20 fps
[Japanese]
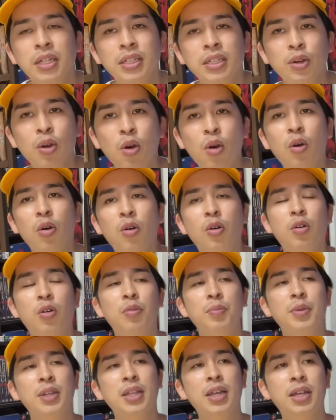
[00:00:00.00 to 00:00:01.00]
で、こ
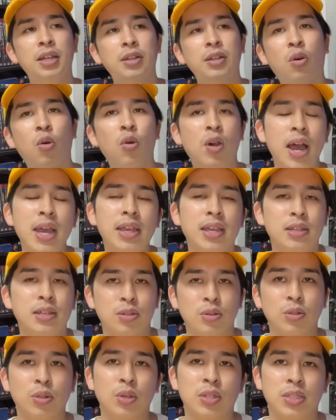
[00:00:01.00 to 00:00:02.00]
う、みんなこう会議
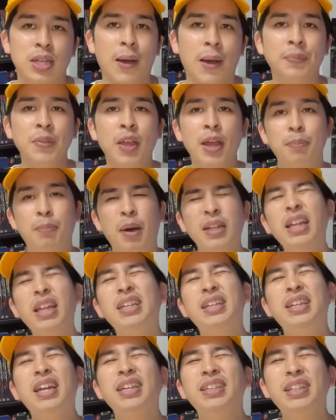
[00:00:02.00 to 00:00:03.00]
するときさ、また
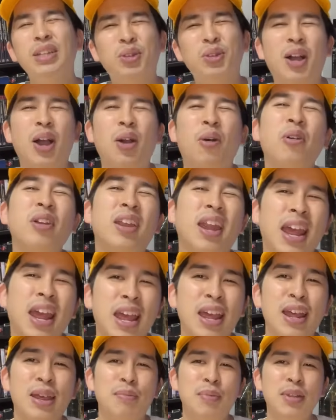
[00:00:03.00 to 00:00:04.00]
開いてんのかっこいいね。
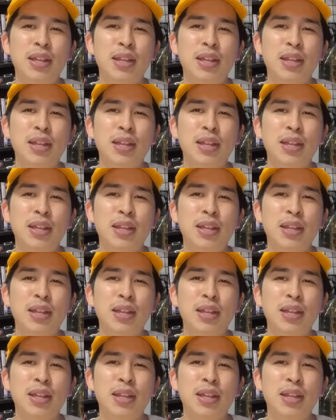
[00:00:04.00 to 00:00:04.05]
み